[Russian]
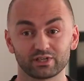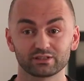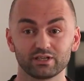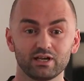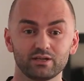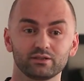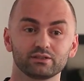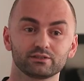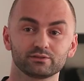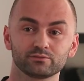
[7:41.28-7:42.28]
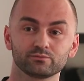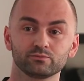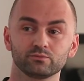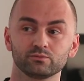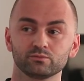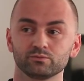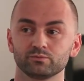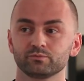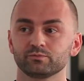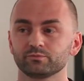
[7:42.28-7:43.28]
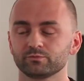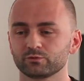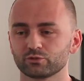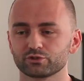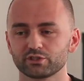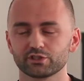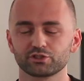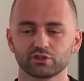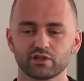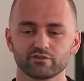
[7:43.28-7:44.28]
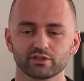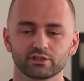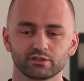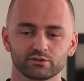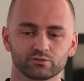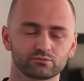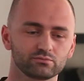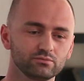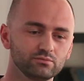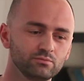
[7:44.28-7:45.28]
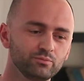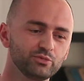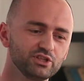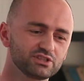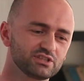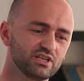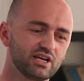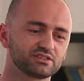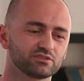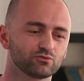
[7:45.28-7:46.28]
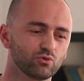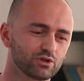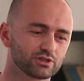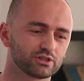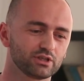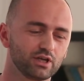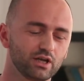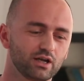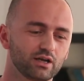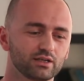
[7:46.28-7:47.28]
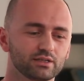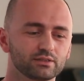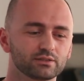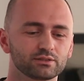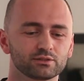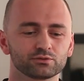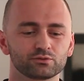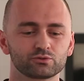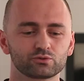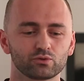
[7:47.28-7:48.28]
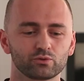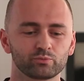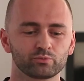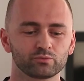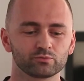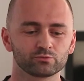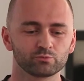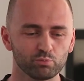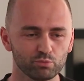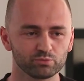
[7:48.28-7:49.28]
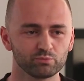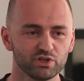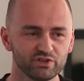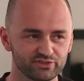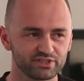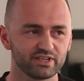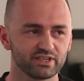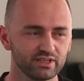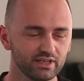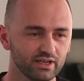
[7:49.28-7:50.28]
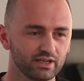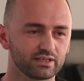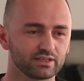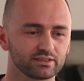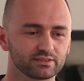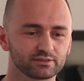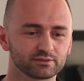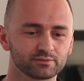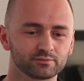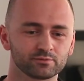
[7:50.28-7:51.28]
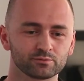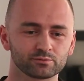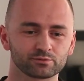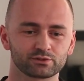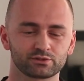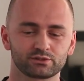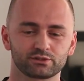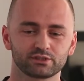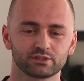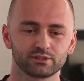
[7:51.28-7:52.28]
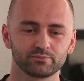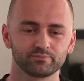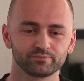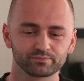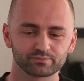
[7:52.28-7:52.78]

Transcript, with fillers: когда а, то есть этот человек переселяется в город, то мы все с, э,